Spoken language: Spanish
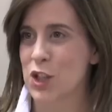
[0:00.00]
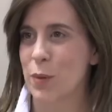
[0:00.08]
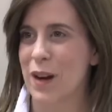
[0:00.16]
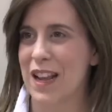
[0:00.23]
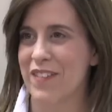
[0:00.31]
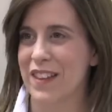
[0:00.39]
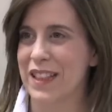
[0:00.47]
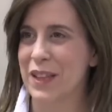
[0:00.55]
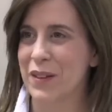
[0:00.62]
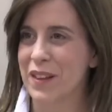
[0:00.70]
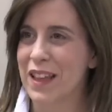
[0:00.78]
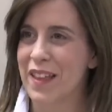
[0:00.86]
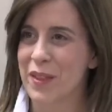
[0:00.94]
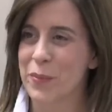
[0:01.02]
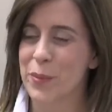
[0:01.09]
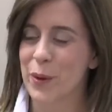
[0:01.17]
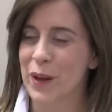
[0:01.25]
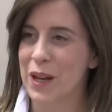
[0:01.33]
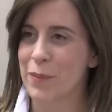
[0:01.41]
sobre la efectividad de un
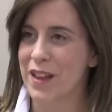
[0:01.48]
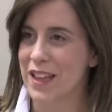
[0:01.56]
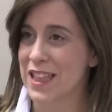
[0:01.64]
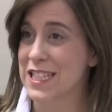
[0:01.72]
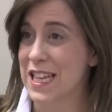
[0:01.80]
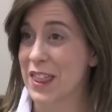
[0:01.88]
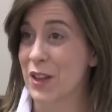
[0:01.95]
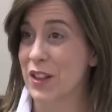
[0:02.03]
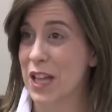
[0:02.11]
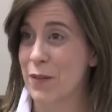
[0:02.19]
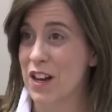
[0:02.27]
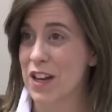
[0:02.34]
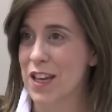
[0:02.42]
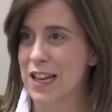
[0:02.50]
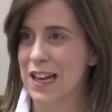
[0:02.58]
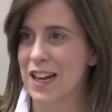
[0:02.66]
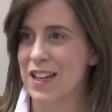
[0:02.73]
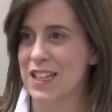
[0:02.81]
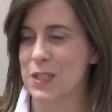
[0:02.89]
programa de cesación
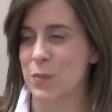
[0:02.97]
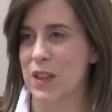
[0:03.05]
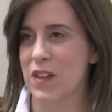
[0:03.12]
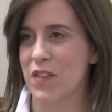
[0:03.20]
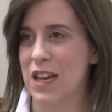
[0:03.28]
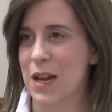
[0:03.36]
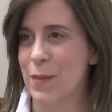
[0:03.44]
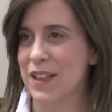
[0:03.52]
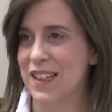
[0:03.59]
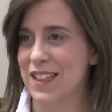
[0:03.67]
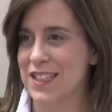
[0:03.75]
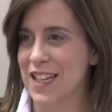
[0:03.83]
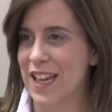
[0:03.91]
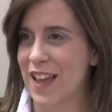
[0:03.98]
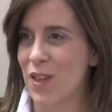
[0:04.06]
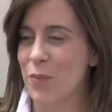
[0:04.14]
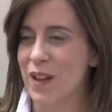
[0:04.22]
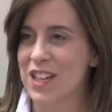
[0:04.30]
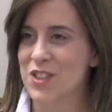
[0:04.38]
tabáquica específicamente
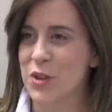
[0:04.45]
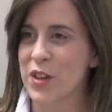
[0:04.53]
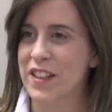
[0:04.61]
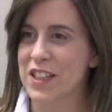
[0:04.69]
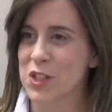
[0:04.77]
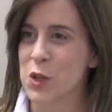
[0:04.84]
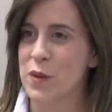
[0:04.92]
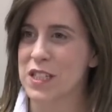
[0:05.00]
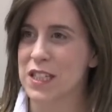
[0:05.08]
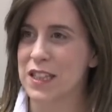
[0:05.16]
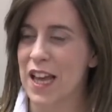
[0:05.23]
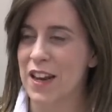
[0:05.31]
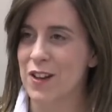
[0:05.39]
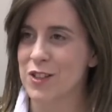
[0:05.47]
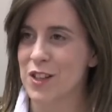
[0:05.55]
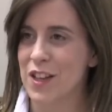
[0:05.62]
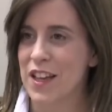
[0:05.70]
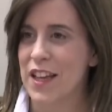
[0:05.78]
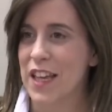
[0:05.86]
diseñado para estudiantes
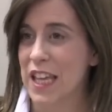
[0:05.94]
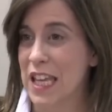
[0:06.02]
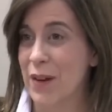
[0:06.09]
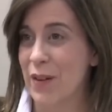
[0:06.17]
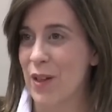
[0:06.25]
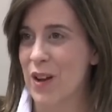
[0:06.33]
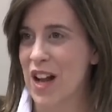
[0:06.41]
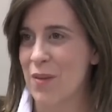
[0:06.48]
universitarios y llevado a